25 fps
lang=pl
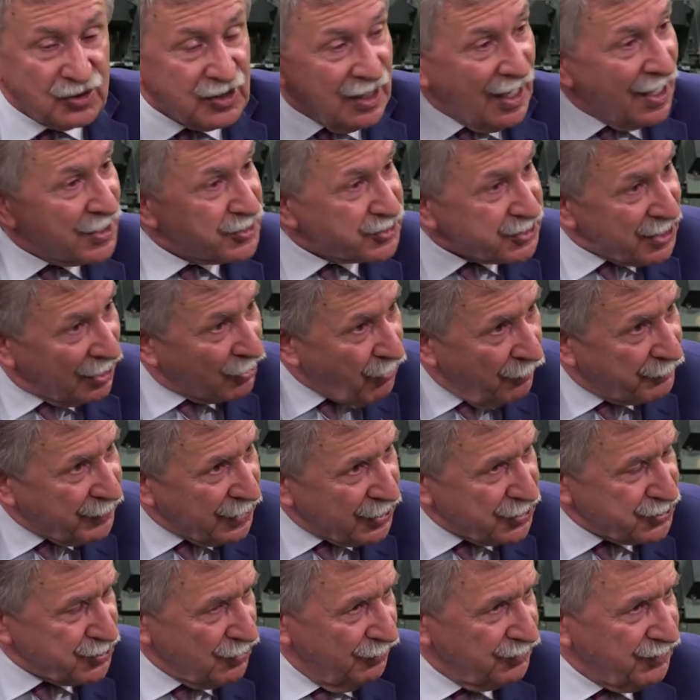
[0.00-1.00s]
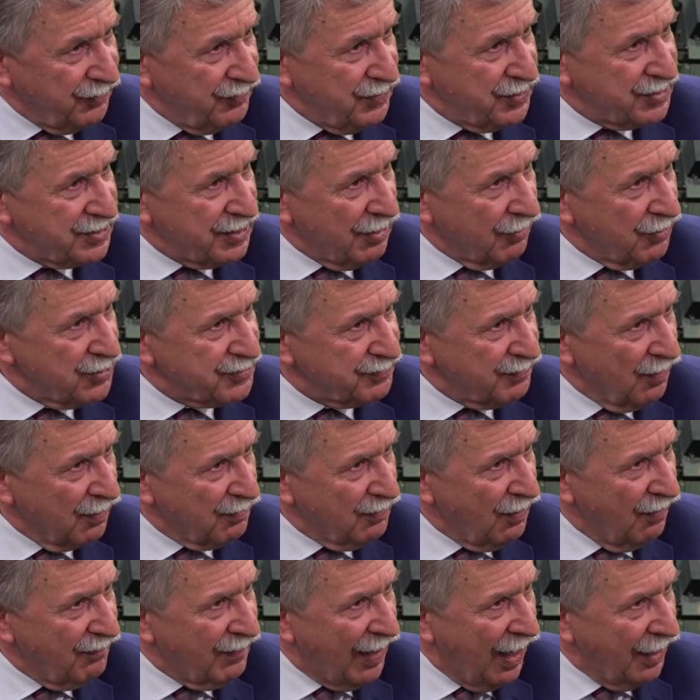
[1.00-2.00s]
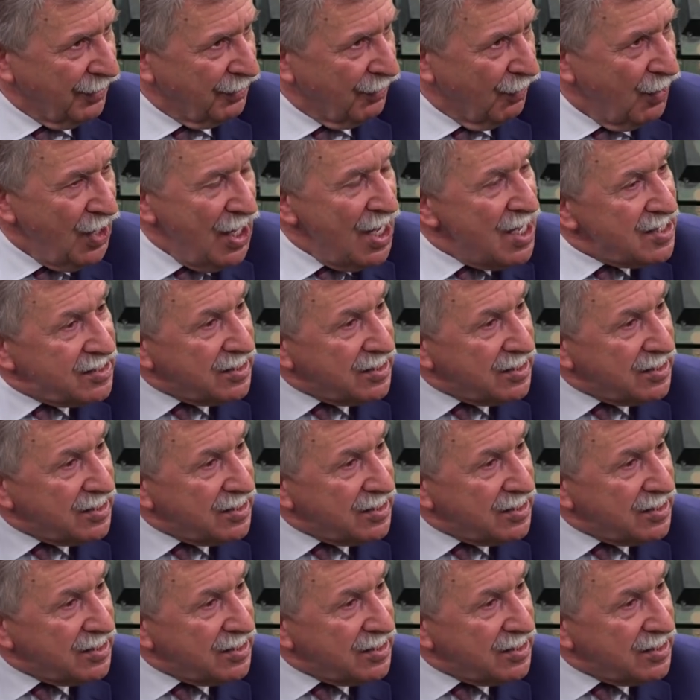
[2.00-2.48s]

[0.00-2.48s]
dlaczego pierwszą dywizję rozformowano,